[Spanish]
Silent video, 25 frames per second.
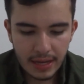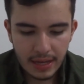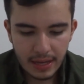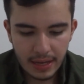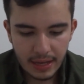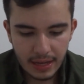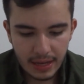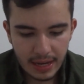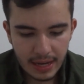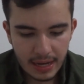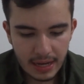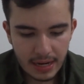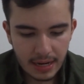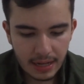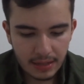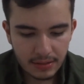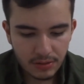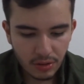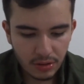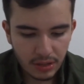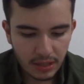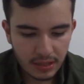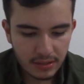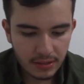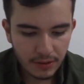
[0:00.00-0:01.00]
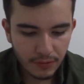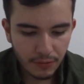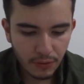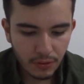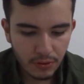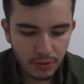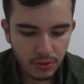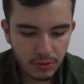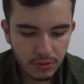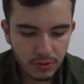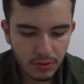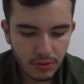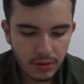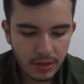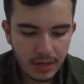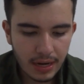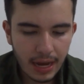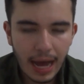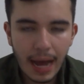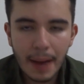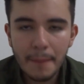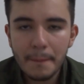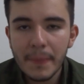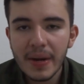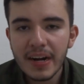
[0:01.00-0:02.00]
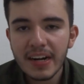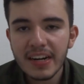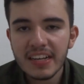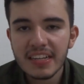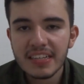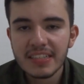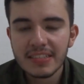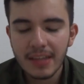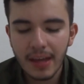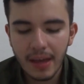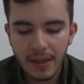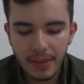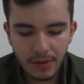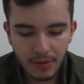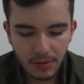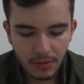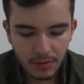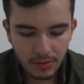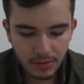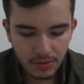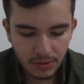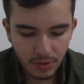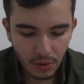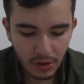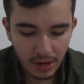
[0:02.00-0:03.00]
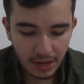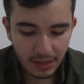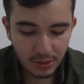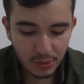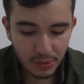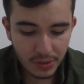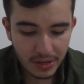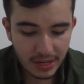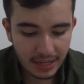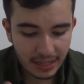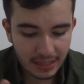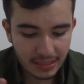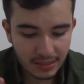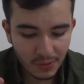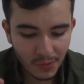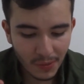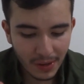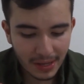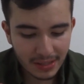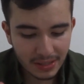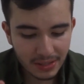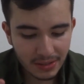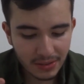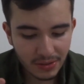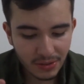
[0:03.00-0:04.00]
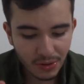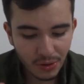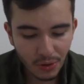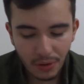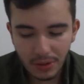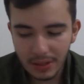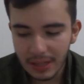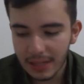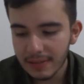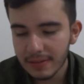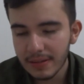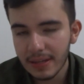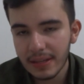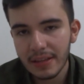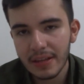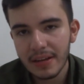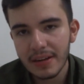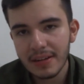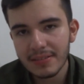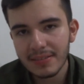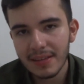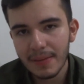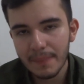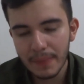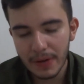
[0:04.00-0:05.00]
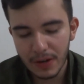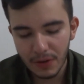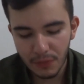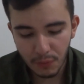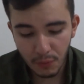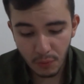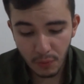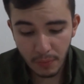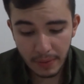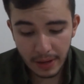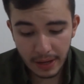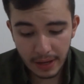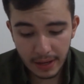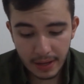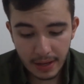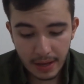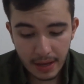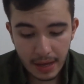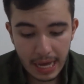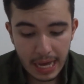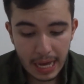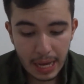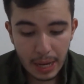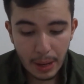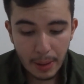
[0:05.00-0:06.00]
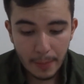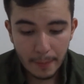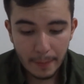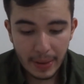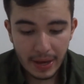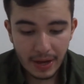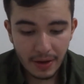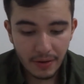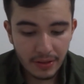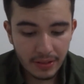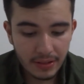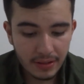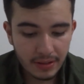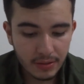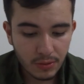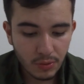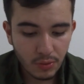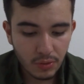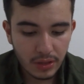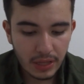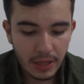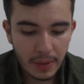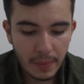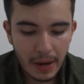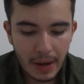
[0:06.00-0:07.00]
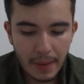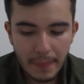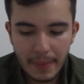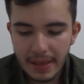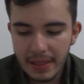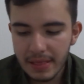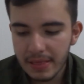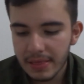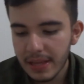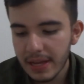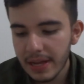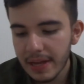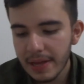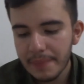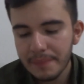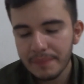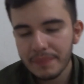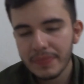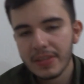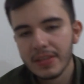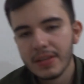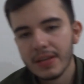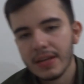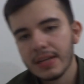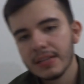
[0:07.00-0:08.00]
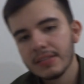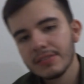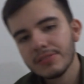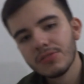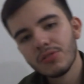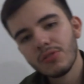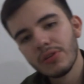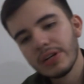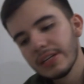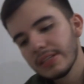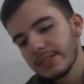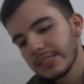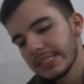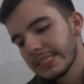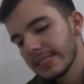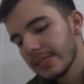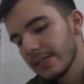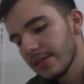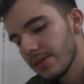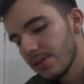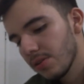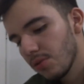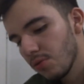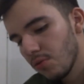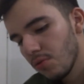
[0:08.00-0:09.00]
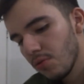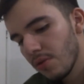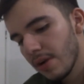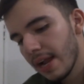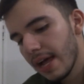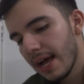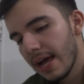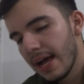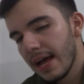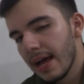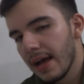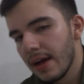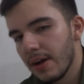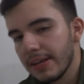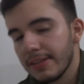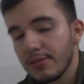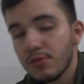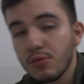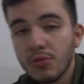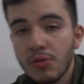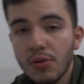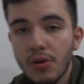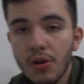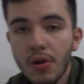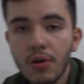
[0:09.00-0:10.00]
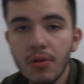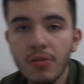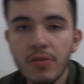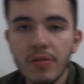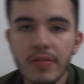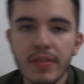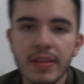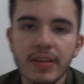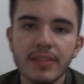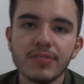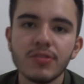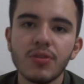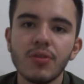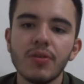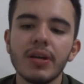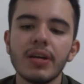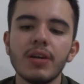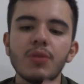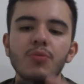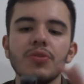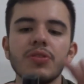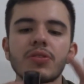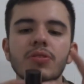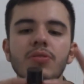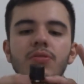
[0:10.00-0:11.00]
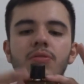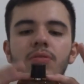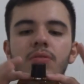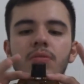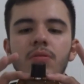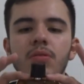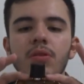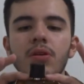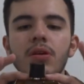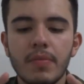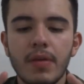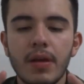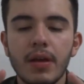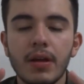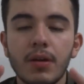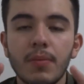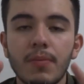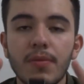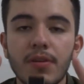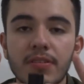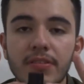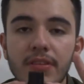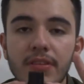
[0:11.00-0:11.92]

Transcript: y las notas de fondo son ámbar y cedro. Son las únicas cuatro notas que tiene este perfume, pero indiscutiblemente esto es, una, es un clon de Stronger With You. Eh, como les